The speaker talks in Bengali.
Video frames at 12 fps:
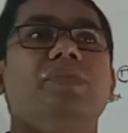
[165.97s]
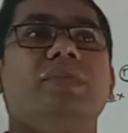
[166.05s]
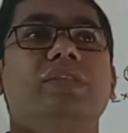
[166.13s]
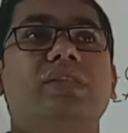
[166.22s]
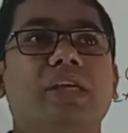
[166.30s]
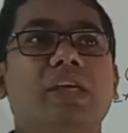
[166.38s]

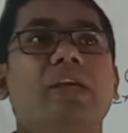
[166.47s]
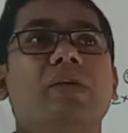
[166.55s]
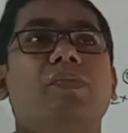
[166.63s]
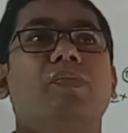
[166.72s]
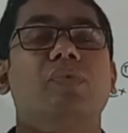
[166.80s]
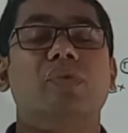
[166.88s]
যে
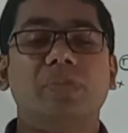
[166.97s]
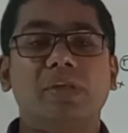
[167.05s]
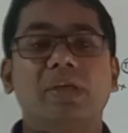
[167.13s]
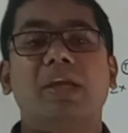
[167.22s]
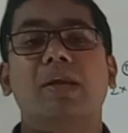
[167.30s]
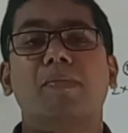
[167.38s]

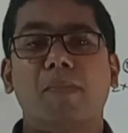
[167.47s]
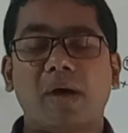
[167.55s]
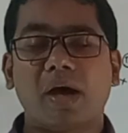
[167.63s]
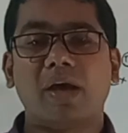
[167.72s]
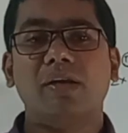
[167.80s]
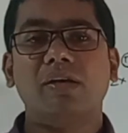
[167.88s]
প্রতীকের
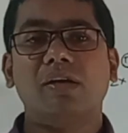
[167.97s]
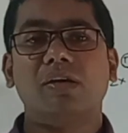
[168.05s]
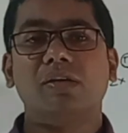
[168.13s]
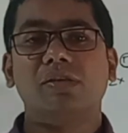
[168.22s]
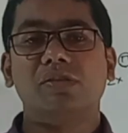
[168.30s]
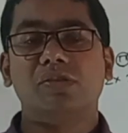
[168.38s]
মান
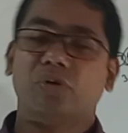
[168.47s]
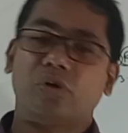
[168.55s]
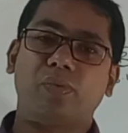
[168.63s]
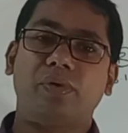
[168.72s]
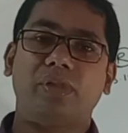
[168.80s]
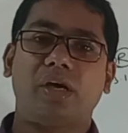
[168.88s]

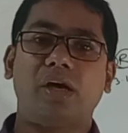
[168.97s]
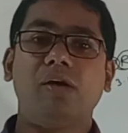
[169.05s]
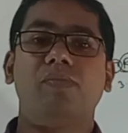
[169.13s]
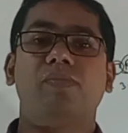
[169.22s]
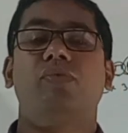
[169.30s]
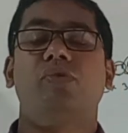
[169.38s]
সর্বদা
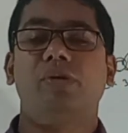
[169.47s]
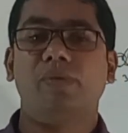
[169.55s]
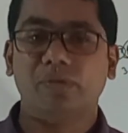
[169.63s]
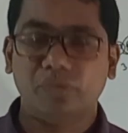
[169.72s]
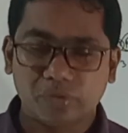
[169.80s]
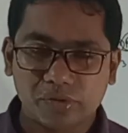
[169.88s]

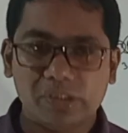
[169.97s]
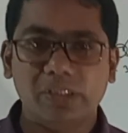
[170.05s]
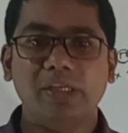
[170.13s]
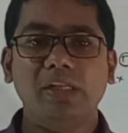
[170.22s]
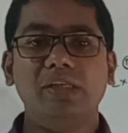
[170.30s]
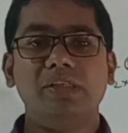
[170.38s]
পরিবর্তনশীল
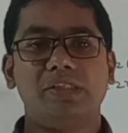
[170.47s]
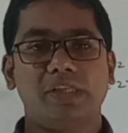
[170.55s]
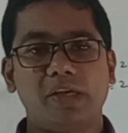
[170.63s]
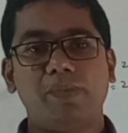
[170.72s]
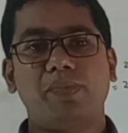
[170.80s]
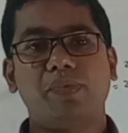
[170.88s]
সেই
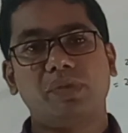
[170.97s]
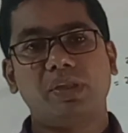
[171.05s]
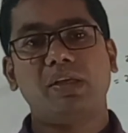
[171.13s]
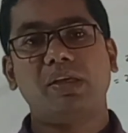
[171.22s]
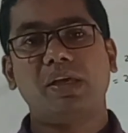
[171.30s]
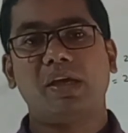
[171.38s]

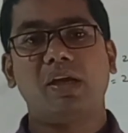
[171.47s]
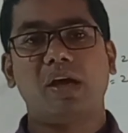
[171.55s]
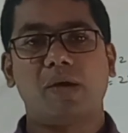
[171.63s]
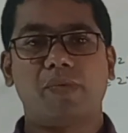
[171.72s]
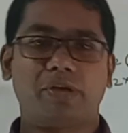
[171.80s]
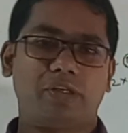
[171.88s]
প্রতীককে
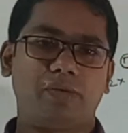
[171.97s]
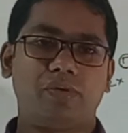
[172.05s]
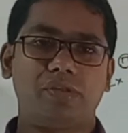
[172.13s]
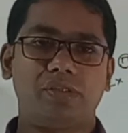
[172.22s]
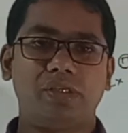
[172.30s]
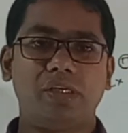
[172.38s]
আমরা কি
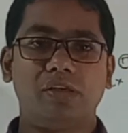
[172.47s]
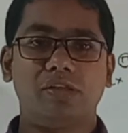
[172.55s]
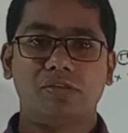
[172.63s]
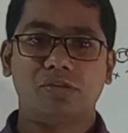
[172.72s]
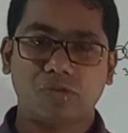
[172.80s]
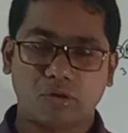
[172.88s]
বলছি
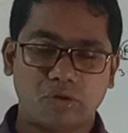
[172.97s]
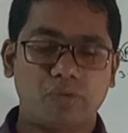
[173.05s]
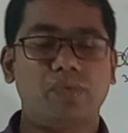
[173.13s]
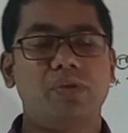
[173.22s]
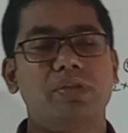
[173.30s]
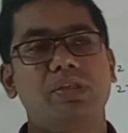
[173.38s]
চলক
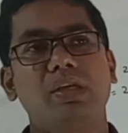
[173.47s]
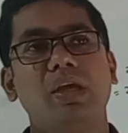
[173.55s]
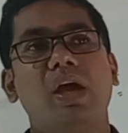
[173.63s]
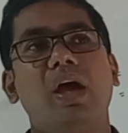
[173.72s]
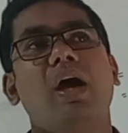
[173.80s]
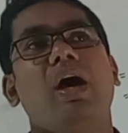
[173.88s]
বলছি
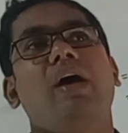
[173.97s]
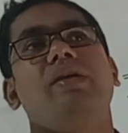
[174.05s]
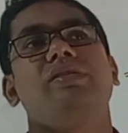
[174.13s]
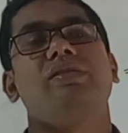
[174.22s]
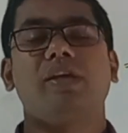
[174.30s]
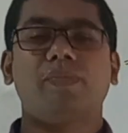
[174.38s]
আর
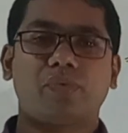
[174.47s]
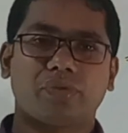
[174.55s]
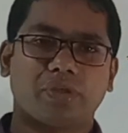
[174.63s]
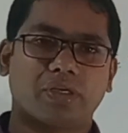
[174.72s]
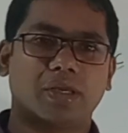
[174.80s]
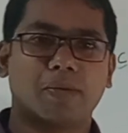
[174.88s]
যে
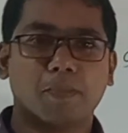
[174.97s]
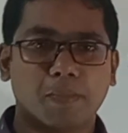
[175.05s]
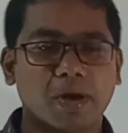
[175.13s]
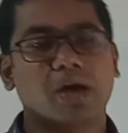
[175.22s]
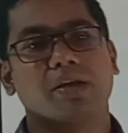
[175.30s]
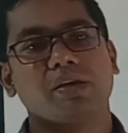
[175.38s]
প্রতীকের
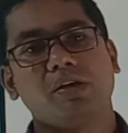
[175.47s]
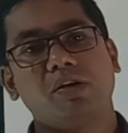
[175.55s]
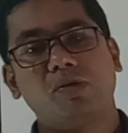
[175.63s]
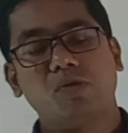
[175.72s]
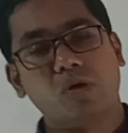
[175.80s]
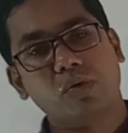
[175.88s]
মান
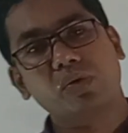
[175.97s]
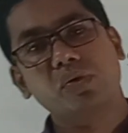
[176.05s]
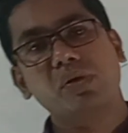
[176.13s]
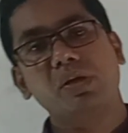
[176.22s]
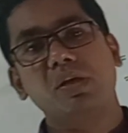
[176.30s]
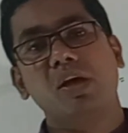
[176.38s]
কখনোই
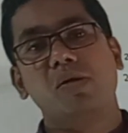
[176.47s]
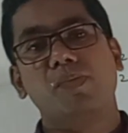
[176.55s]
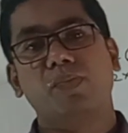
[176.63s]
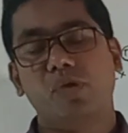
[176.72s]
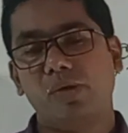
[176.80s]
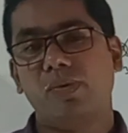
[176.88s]

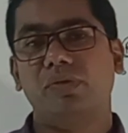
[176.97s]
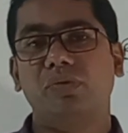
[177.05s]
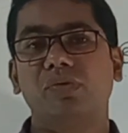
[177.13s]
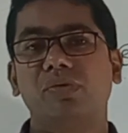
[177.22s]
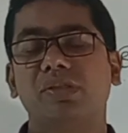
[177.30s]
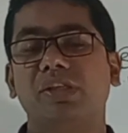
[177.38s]

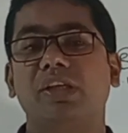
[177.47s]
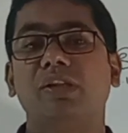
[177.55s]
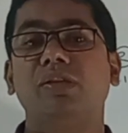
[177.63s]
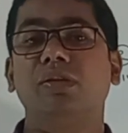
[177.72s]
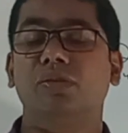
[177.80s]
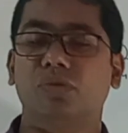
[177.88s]
পরিবর্তনশীল
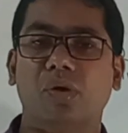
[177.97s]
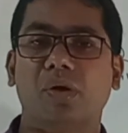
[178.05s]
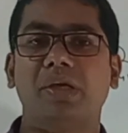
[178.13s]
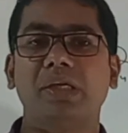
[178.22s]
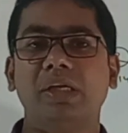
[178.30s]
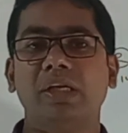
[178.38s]
নয়
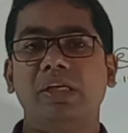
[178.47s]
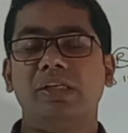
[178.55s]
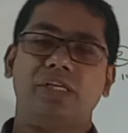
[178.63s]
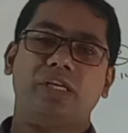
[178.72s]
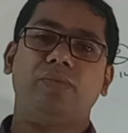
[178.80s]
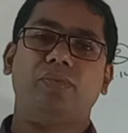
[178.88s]

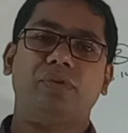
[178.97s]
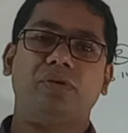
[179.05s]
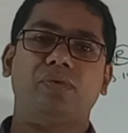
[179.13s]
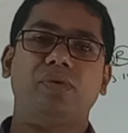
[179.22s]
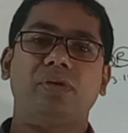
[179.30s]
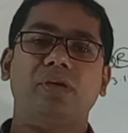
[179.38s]
সেই
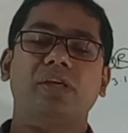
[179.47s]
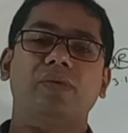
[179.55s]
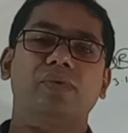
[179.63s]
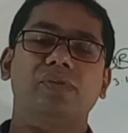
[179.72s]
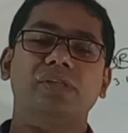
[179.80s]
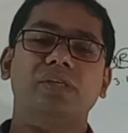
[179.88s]
প্রতীকগুলোকে কি
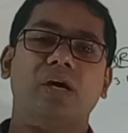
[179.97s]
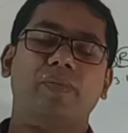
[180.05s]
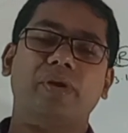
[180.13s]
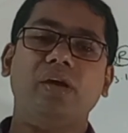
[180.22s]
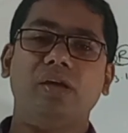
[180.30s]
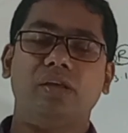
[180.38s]
বলছে আমরা
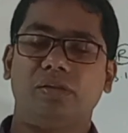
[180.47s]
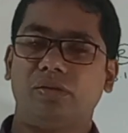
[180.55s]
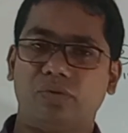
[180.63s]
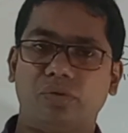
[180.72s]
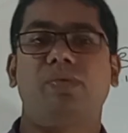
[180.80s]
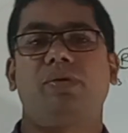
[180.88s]

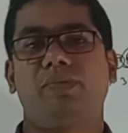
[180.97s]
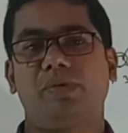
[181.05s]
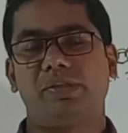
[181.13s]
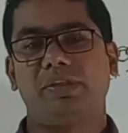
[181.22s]
ধ্রুবক বলছি